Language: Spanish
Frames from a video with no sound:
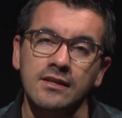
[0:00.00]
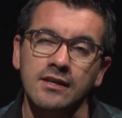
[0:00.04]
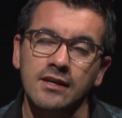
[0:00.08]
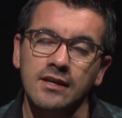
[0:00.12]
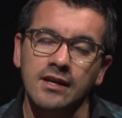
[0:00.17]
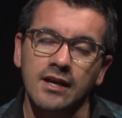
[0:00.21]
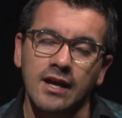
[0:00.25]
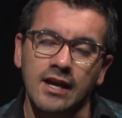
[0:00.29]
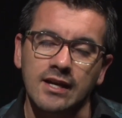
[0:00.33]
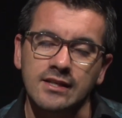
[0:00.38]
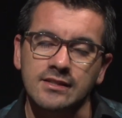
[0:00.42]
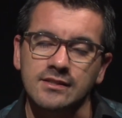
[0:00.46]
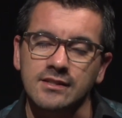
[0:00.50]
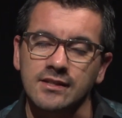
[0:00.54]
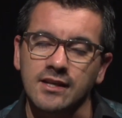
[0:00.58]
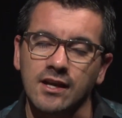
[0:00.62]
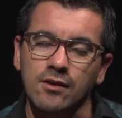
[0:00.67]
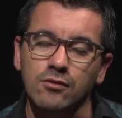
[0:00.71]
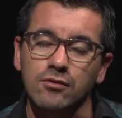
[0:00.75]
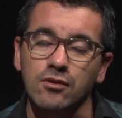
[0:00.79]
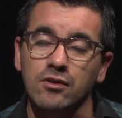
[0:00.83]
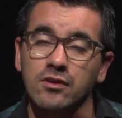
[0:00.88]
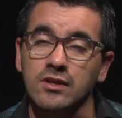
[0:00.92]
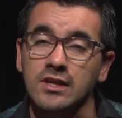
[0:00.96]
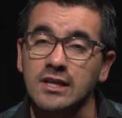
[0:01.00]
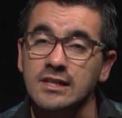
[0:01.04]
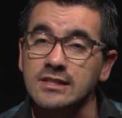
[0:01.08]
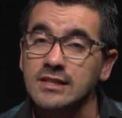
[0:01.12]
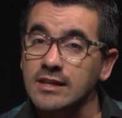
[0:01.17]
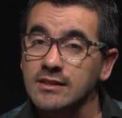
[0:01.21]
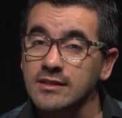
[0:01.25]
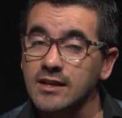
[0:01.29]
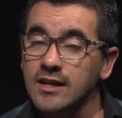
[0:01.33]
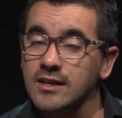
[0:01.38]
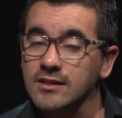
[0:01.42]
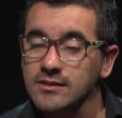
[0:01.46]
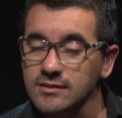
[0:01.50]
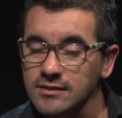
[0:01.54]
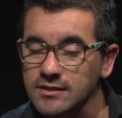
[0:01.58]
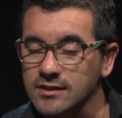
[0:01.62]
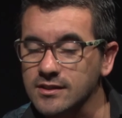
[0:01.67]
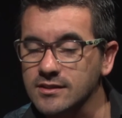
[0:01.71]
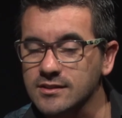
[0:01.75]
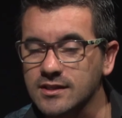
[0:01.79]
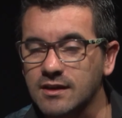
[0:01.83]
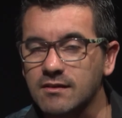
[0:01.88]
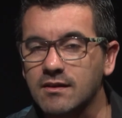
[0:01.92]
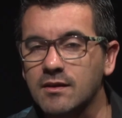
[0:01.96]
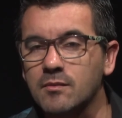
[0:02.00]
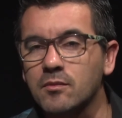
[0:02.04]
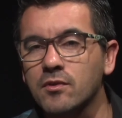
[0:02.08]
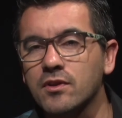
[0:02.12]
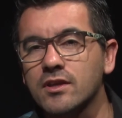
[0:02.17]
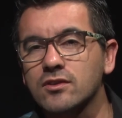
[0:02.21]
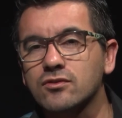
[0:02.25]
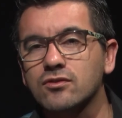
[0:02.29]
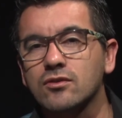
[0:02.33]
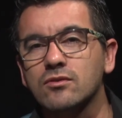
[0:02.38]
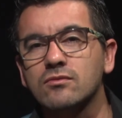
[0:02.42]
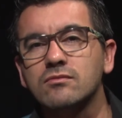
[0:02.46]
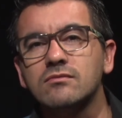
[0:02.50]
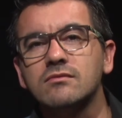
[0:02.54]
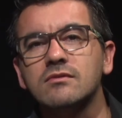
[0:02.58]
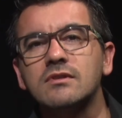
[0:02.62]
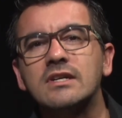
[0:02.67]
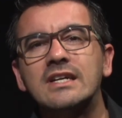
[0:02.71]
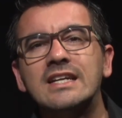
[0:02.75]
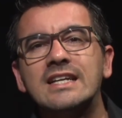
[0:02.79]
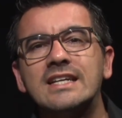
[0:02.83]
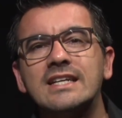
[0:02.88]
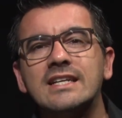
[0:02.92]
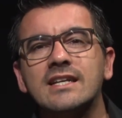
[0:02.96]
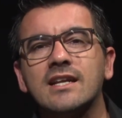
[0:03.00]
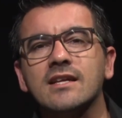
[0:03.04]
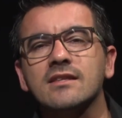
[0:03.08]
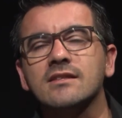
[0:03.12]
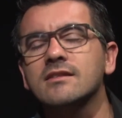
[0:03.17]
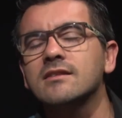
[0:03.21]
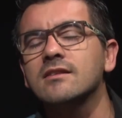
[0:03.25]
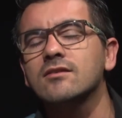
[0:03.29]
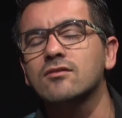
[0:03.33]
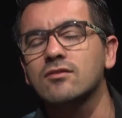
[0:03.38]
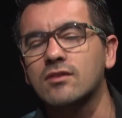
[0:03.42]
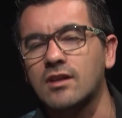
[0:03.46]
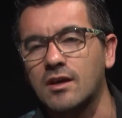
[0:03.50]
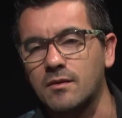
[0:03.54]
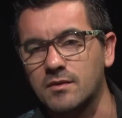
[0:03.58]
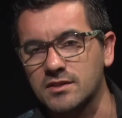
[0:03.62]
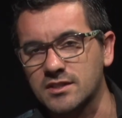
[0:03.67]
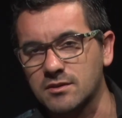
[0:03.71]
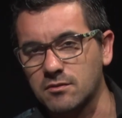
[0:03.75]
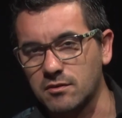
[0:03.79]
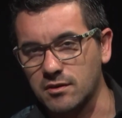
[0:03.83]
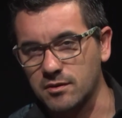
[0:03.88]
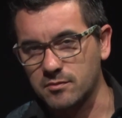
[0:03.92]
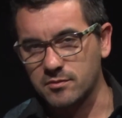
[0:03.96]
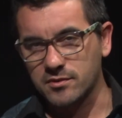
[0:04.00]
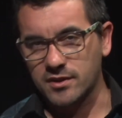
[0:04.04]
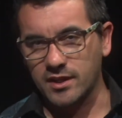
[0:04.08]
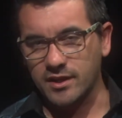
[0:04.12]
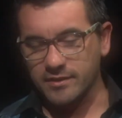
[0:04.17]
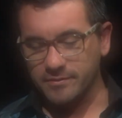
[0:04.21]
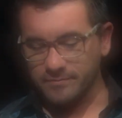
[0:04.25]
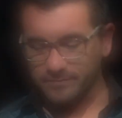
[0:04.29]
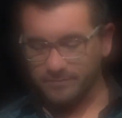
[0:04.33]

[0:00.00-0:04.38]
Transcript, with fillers: hace algunos días atrás. ¿eh? Ya hablamos de eso en un ratitito nada, ya volvemos.